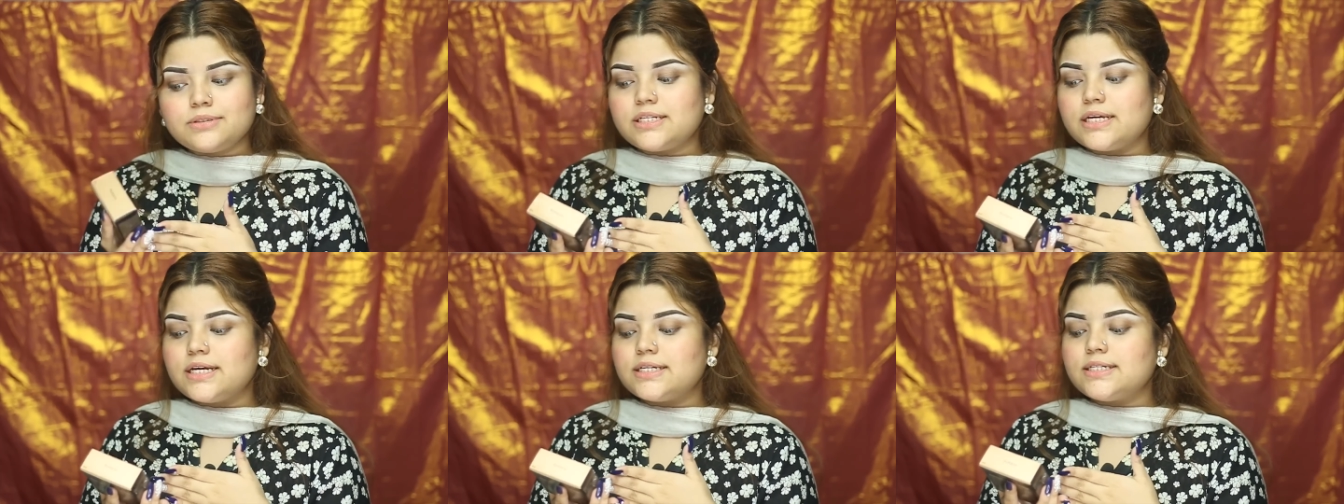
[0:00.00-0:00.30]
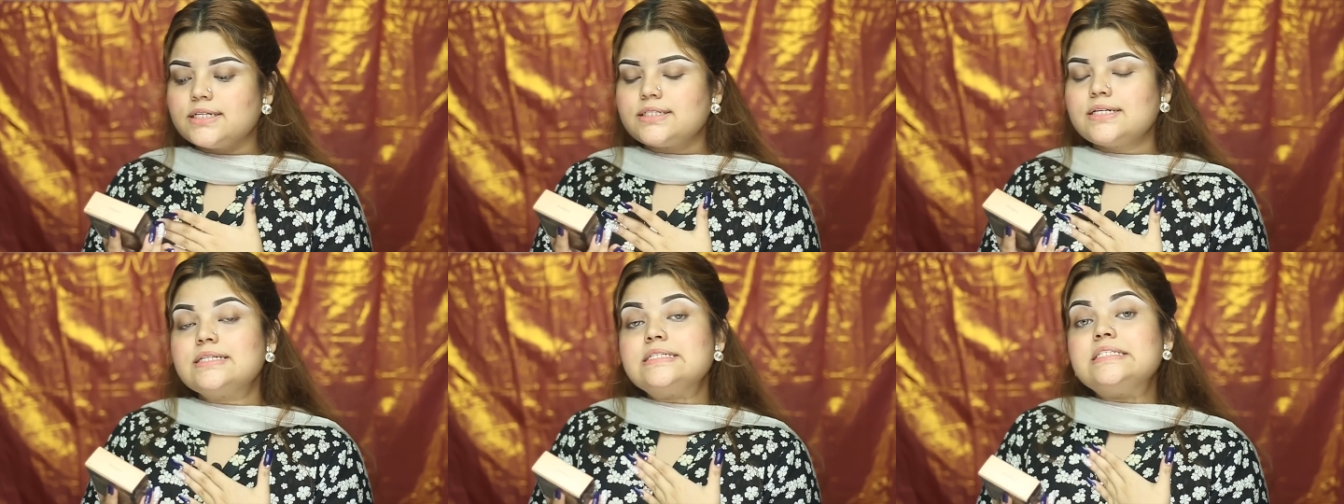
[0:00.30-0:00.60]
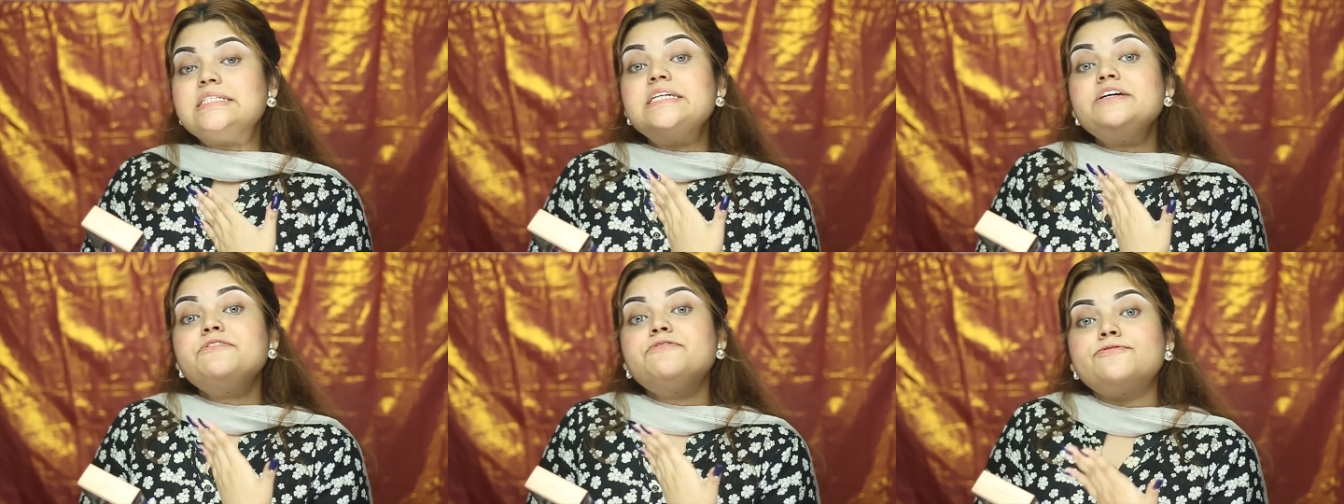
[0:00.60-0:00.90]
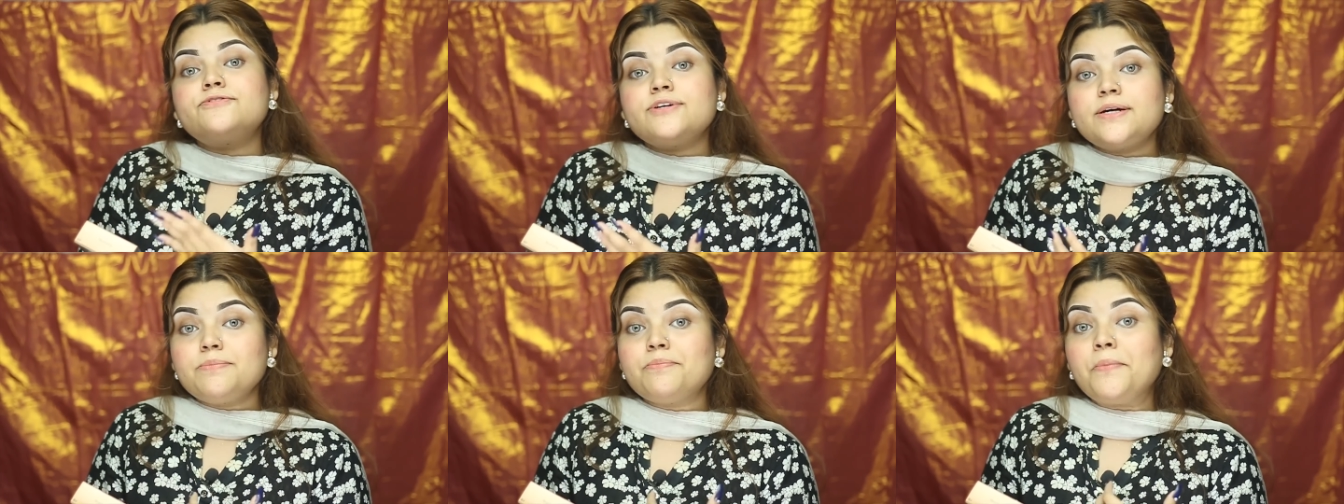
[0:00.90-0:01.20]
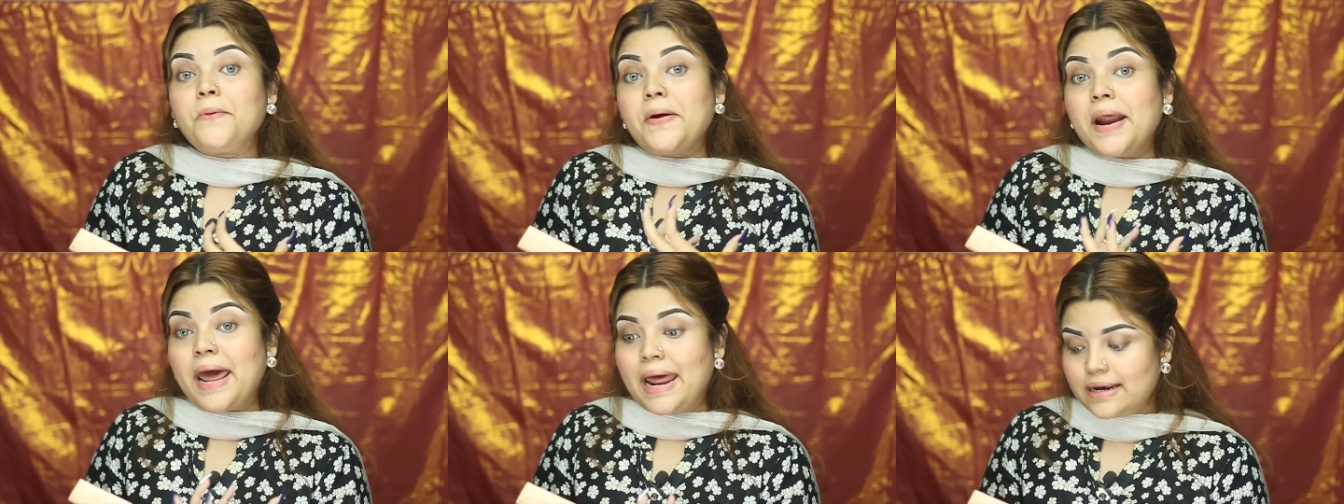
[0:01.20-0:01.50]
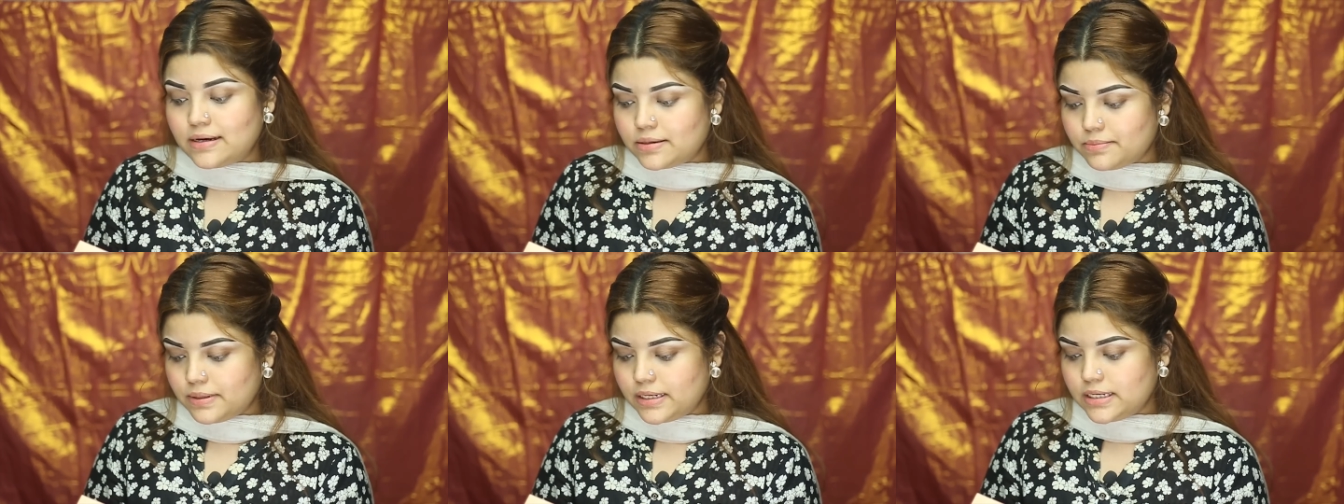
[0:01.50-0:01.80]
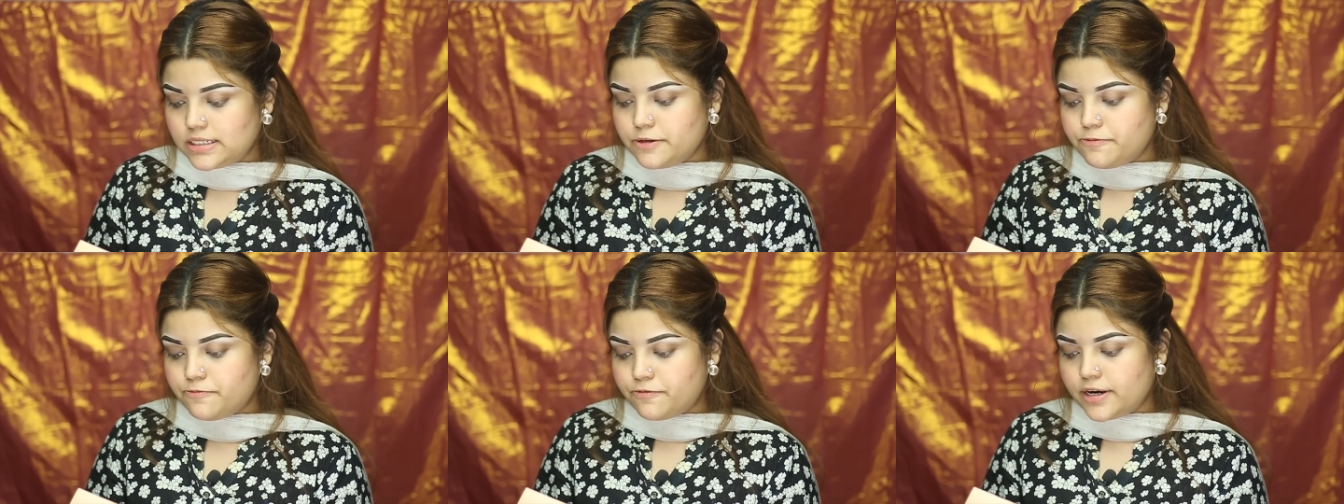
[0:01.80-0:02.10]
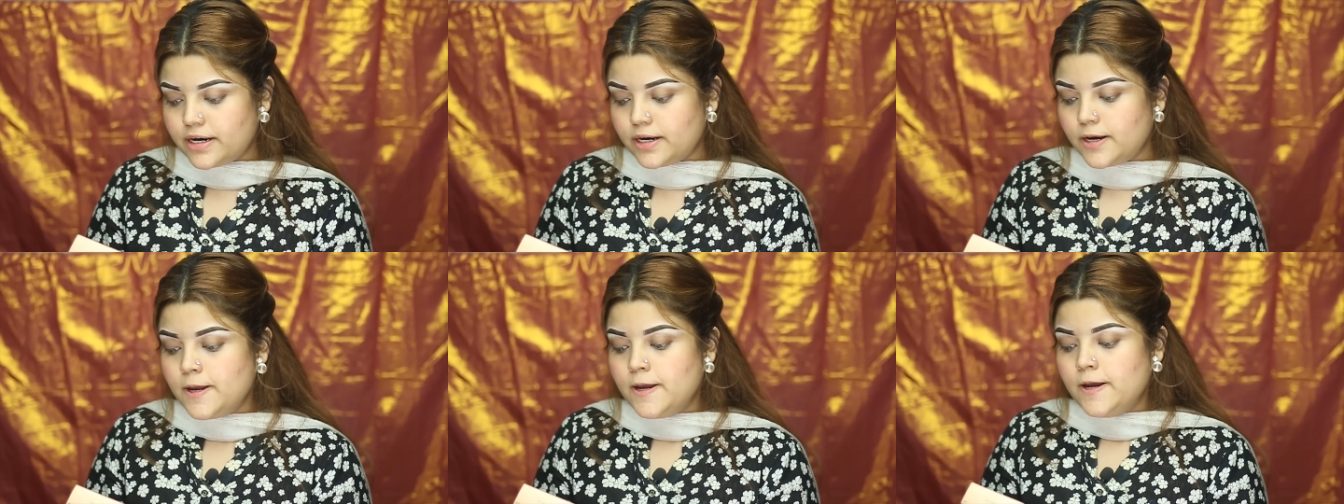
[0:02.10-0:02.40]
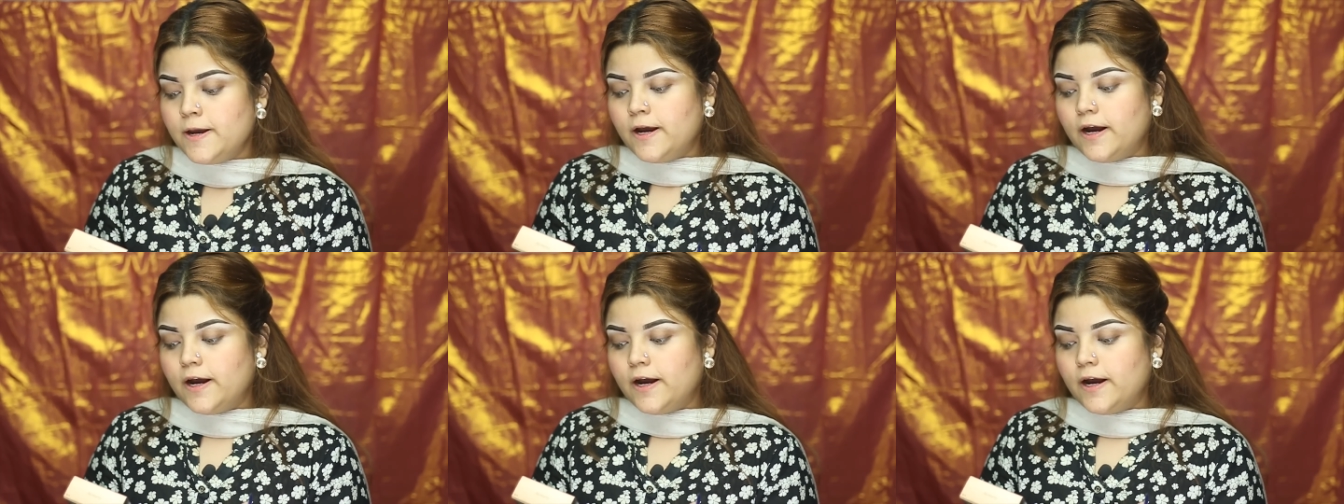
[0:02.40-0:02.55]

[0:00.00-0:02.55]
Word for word: বাট এটা একটা ডিফারেন্ট ব্র্যান্ড মানে ডিফারেন্ট